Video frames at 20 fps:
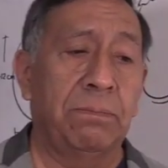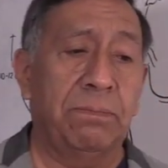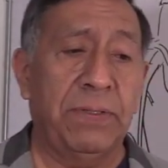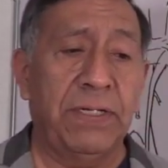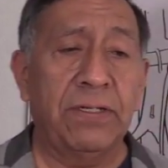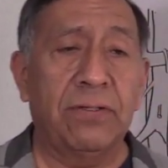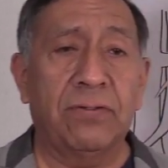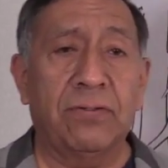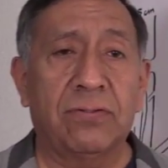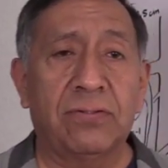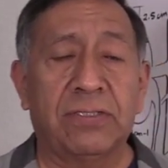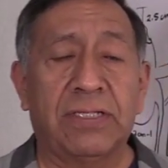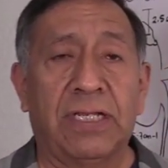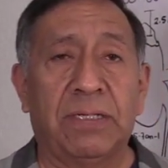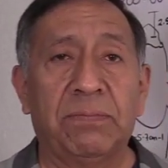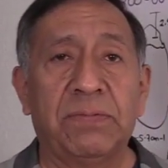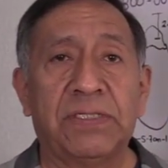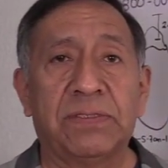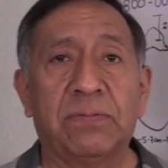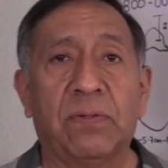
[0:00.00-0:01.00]
pero
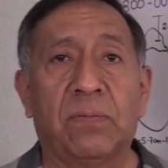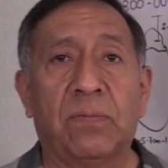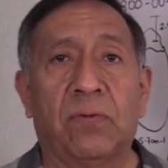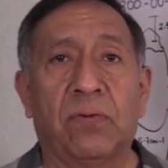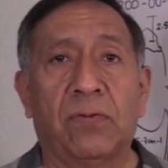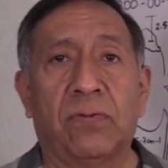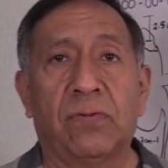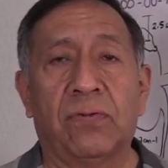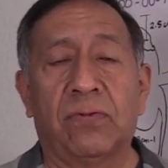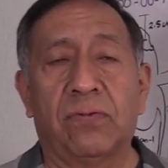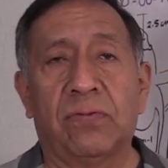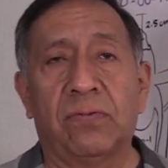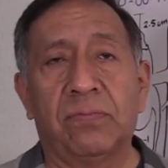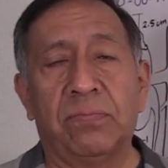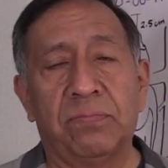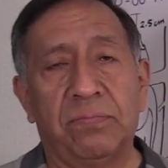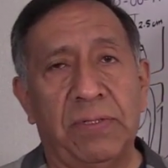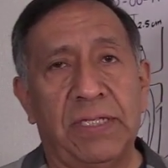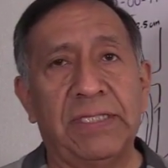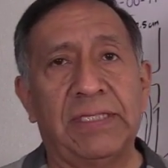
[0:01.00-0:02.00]
del mismo
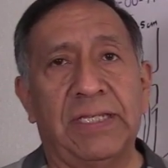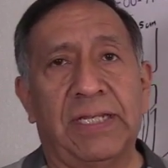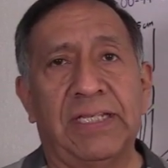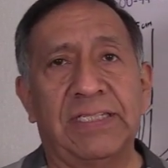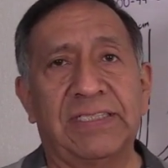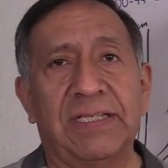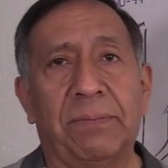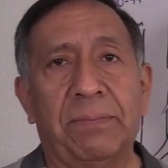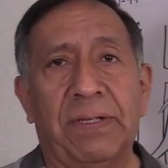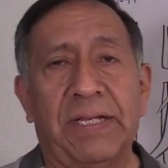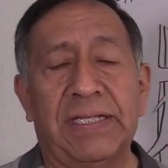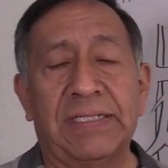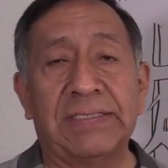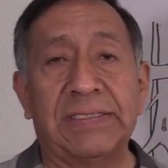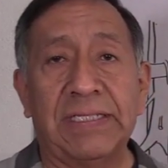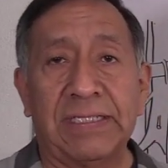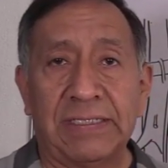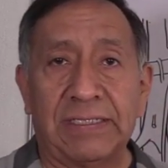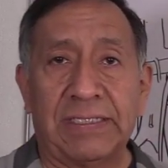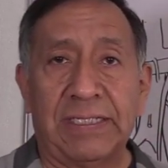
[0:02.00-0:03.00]
modo me interesa
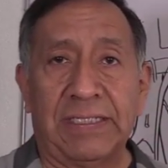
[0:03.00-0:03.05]
más